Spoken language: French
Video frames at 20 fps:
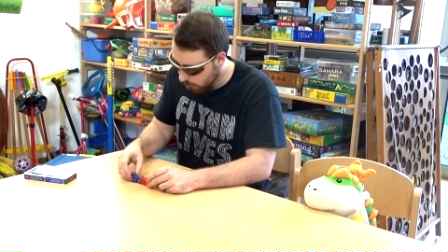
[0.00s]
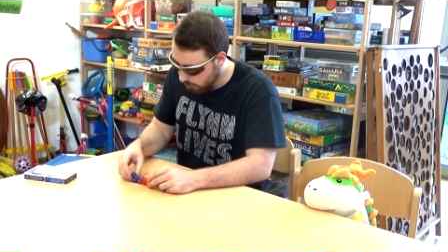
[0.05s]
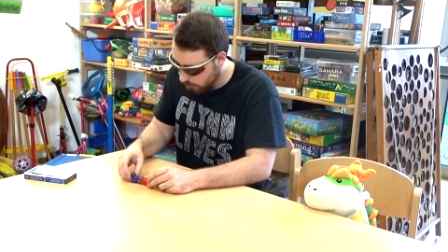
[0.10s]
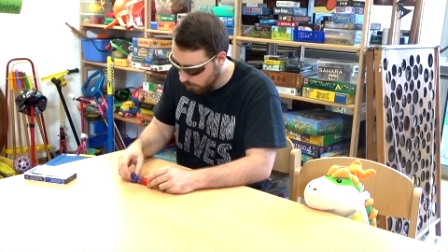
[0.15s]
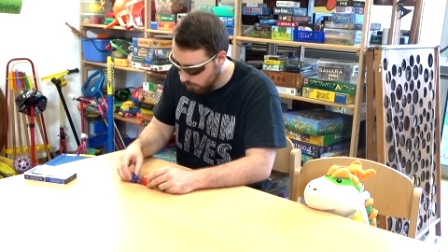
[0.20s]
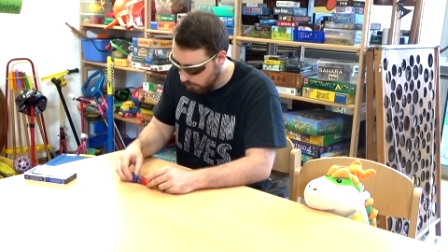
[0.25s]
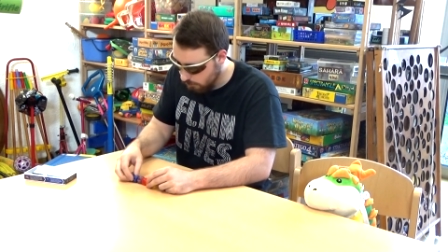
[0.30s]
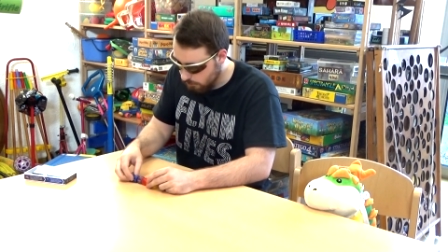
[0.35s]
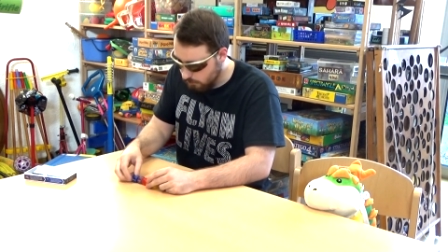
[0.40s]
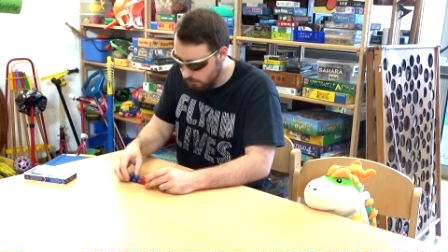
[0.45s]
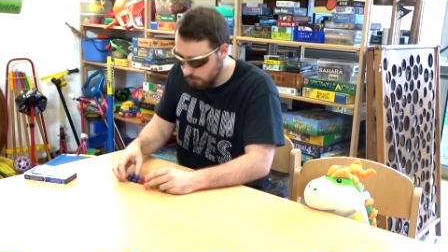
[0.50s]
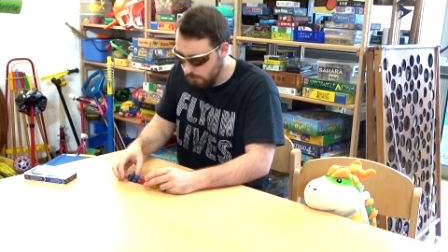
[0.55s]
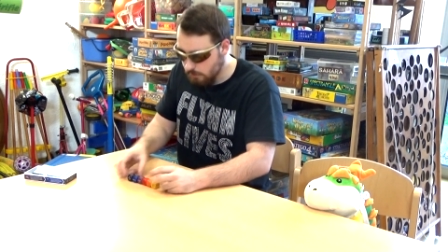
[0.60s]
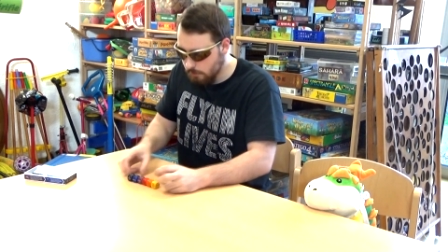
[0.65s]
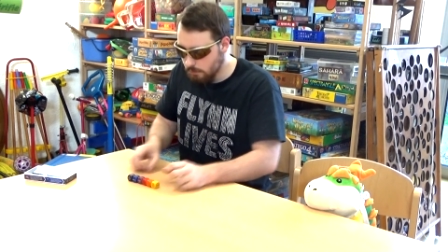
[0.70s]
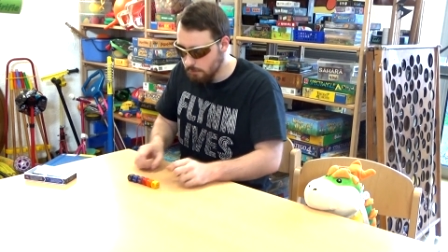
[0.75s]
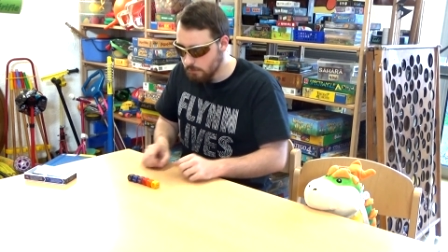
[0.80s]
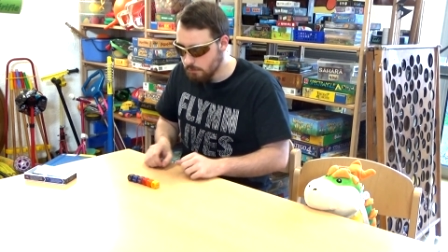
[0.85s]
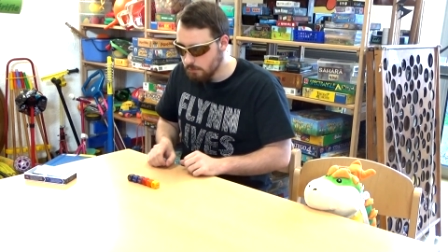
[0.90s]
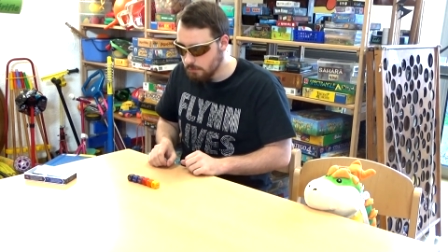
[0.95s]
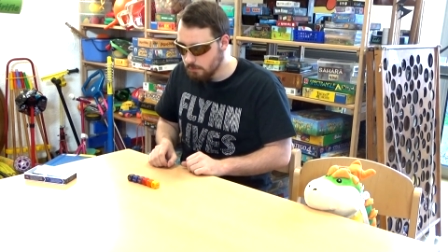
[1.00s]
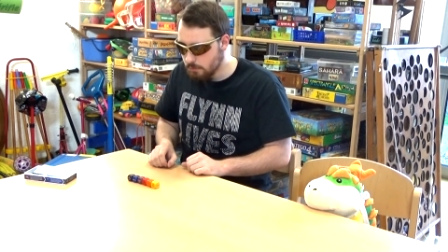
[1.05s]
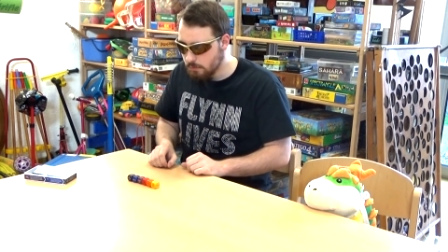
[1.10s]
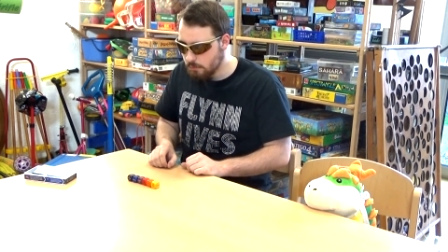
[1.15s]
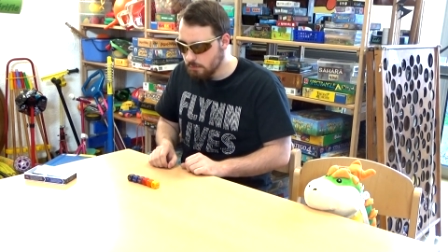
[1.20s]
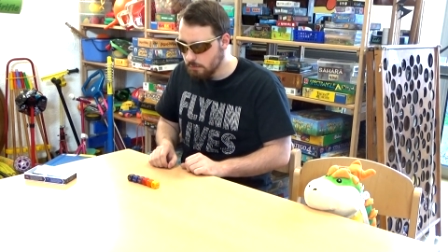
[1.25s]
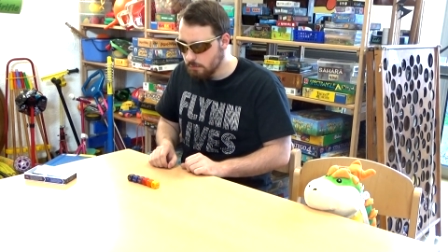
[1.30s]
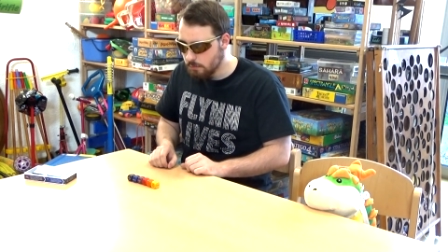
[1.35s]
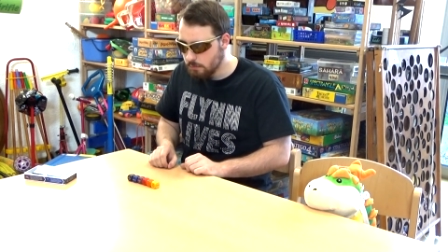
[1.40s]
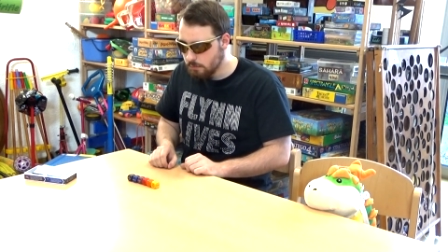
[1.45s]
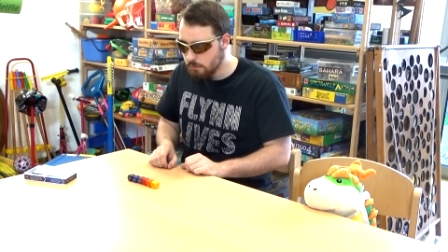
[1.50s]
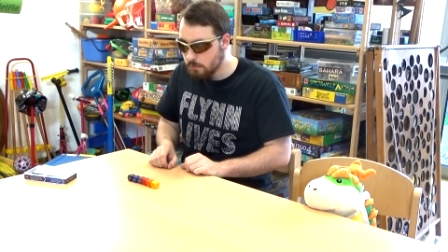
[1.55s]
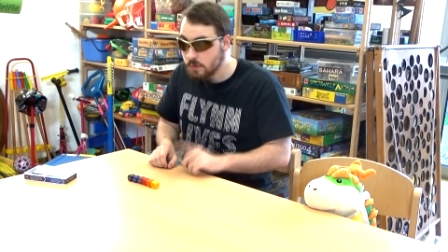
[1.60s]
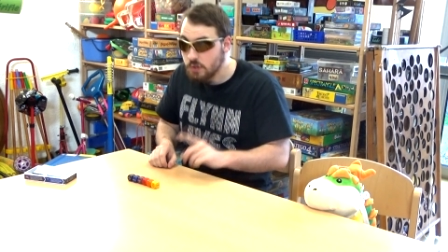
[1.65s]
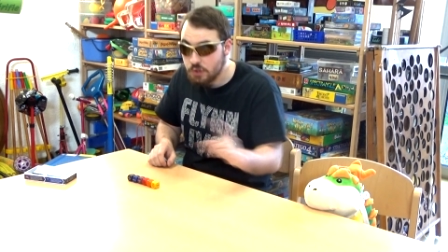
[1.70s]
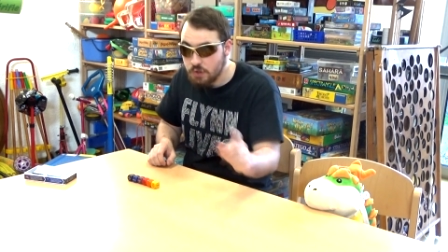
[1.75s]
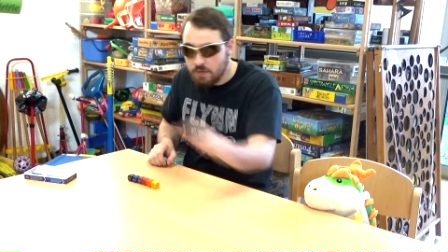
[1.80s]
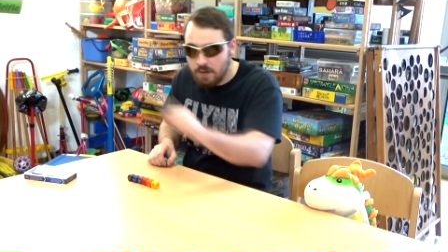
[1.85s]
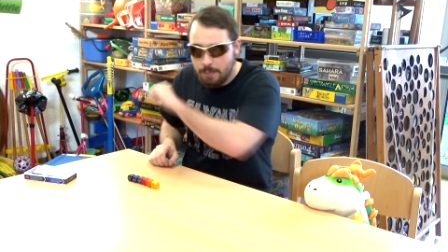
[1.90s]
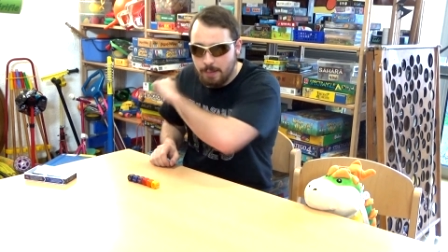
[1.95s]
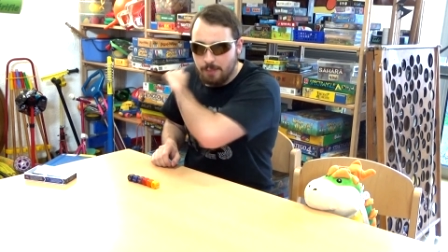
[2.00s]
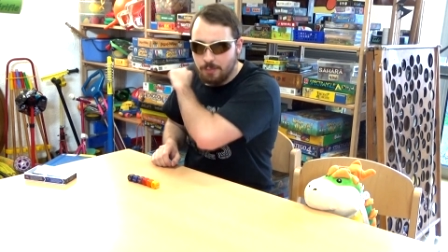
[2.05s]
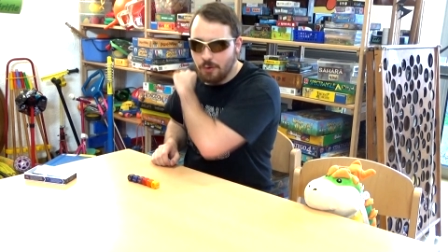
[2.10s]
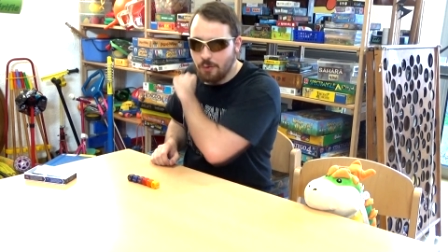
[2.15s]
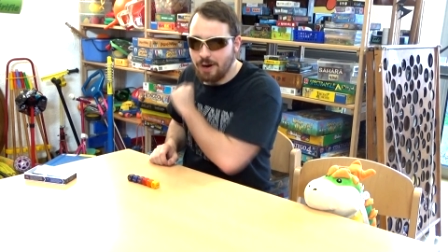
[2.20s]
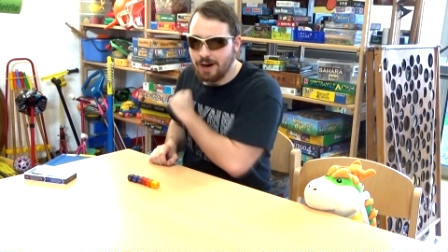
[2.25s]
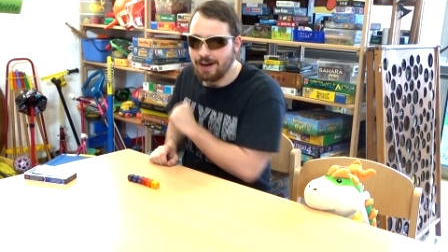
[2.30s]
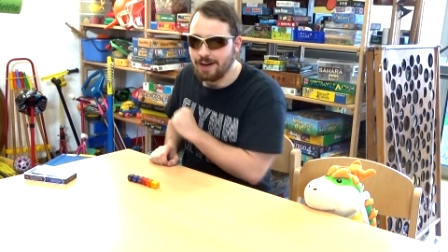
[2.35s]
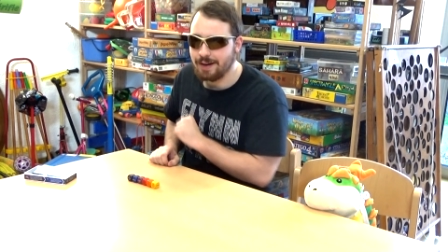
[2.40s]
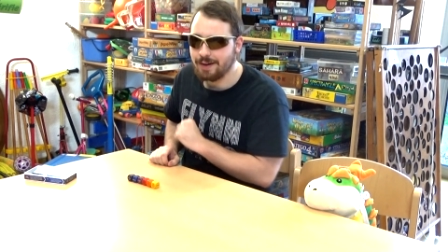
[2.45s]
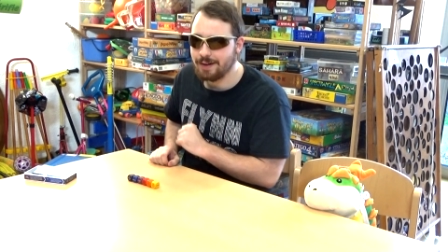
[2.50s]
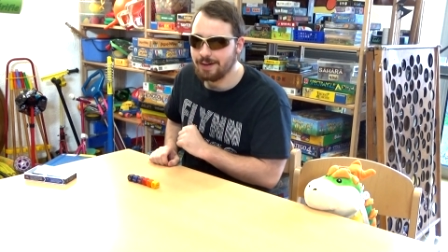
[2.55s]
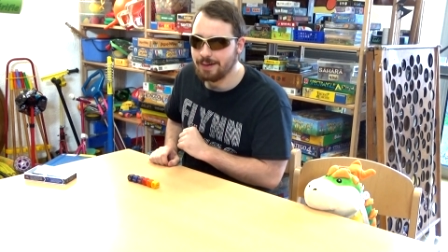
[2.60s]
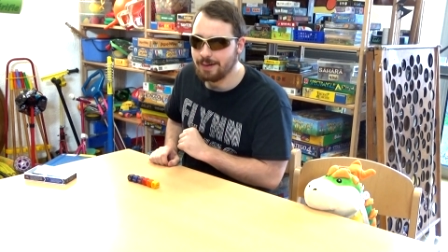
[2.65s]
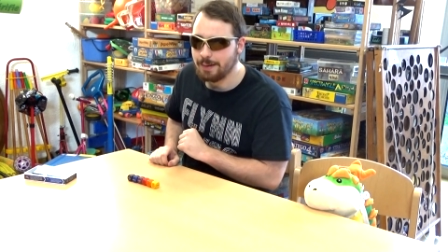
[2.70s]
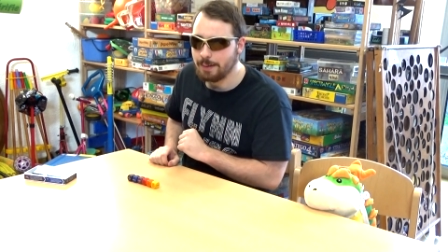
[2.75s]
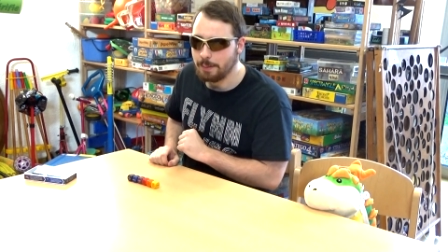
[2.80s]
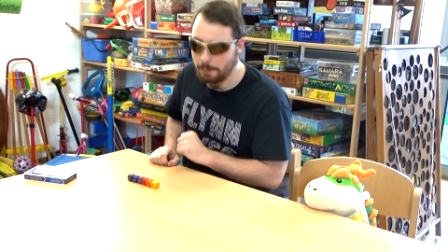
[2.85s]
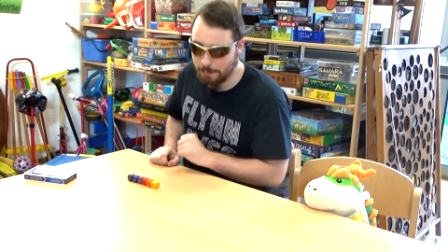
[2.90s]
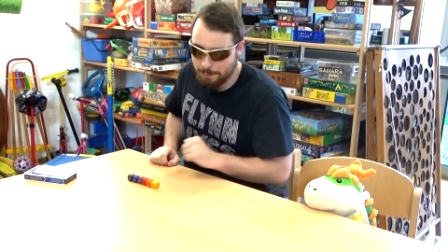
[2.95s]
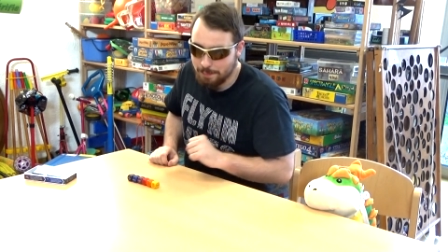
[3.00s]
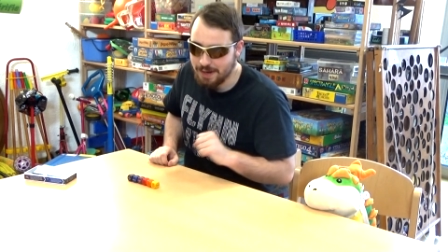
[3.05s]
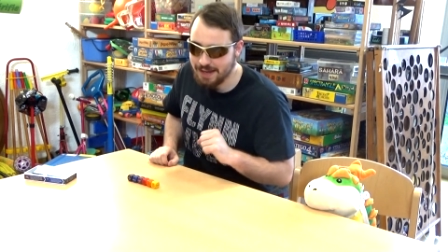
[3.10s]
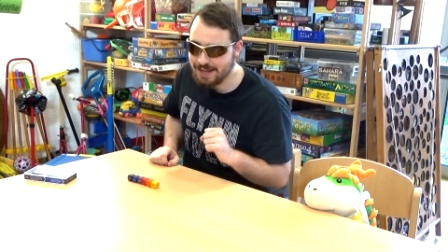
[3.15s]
histoire. Tu vas pas me croire, mais